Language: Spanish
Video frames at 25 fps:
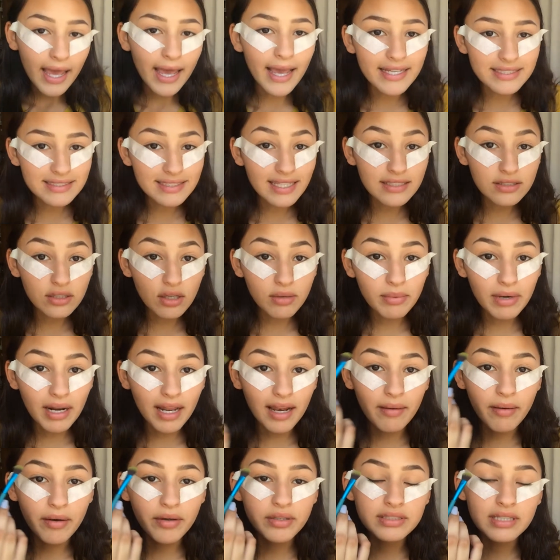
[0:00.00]
Esta sombra
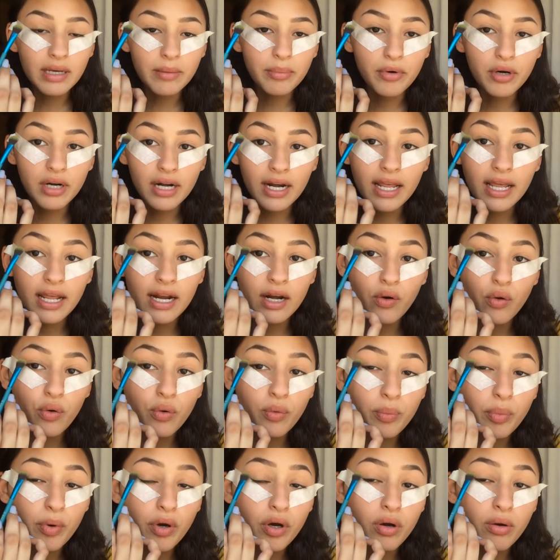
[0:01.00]
la vamos a poner
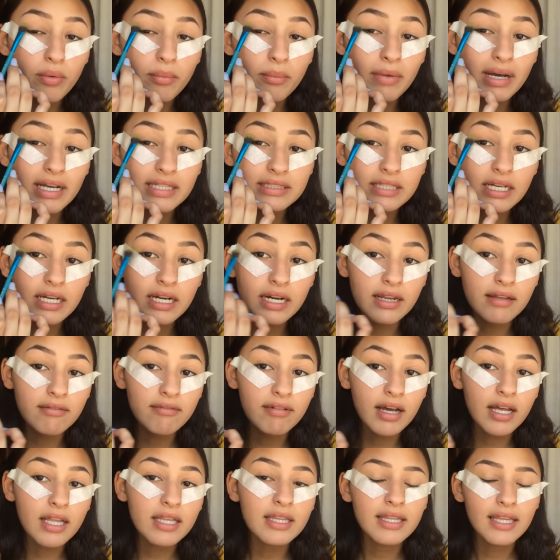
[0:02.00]
un poco más
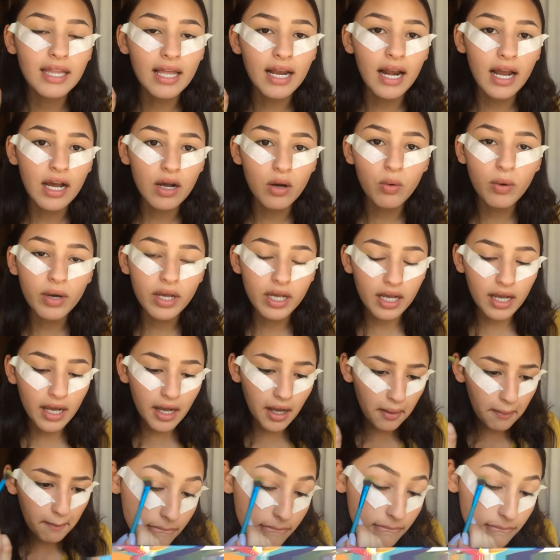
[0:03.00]
arriba de la
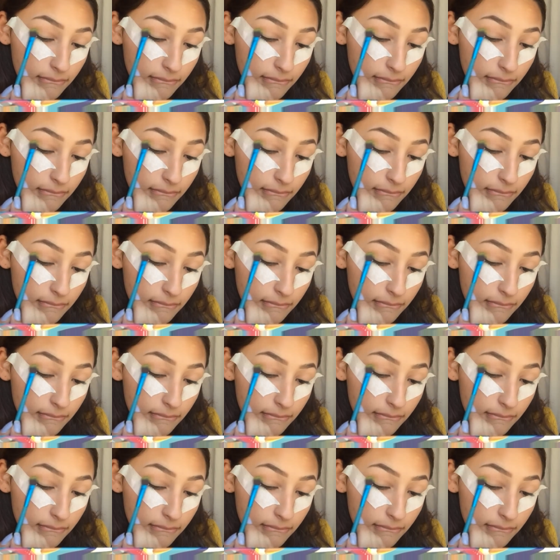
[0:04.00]
cuenca.